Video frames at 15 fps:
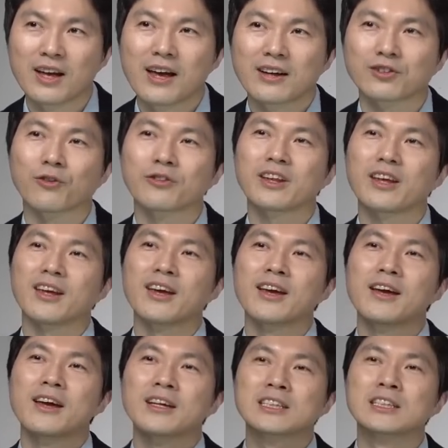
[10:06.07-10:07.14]
그런데
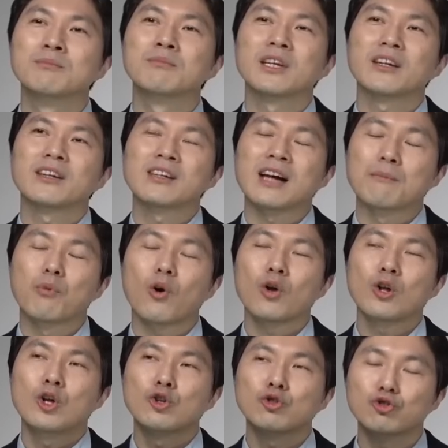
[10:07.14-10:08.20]
금리를 한번
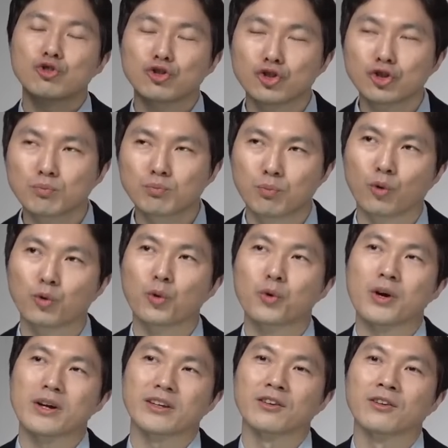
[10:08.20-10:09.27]
쭉 보도록
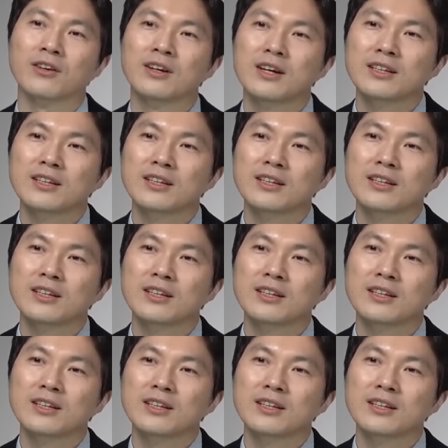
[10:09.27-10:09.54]
할게요.